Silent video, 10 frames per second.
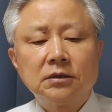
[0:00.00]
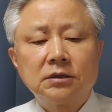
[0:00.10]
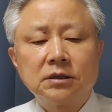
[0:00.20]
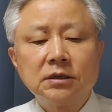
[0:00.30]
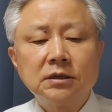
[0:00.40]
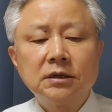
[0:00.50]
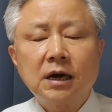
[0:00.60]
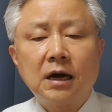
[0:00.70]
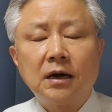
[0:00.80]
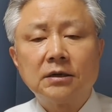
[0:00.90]

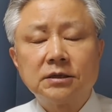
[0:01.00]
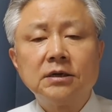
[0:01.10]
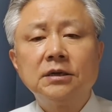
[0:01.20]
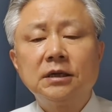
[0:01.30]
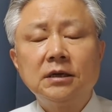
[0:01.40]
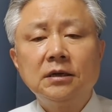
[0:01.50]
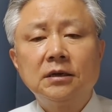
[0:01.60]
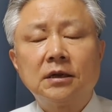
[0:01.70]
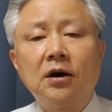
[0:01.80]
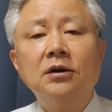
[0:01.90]
증거가 증언이
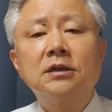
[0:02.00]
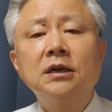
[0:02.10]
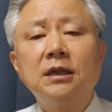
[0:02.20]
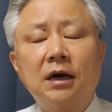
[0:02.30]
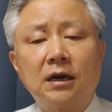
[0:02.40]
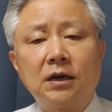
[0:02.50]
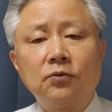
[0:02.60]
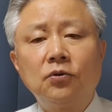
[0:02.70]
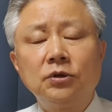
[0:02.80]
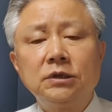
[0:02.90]
다
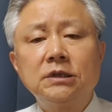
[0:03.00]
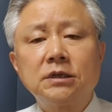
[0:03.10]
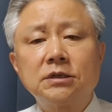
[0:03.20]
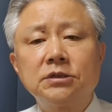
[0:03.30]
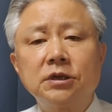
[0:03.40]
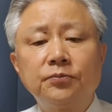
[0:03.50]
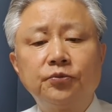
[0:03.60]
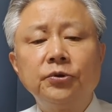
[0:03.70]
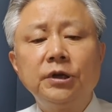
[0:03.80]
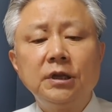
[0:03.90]
엉터리다라고 이재선 씨
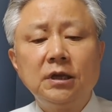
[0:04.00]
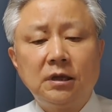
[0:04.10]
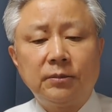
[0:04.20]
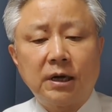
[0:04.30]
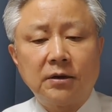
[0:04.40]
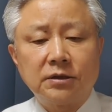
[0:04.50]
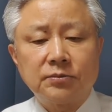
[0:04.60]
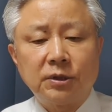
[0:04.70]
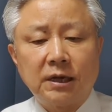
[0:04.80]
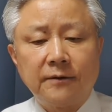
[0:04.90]
부인이 말한
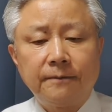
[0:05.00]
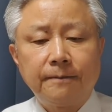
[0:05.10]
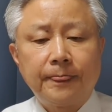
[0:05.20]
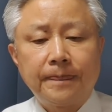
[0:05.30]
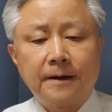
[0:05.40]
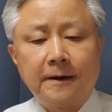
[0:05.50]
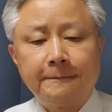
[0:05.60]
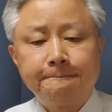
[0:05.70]
것입니다. 자,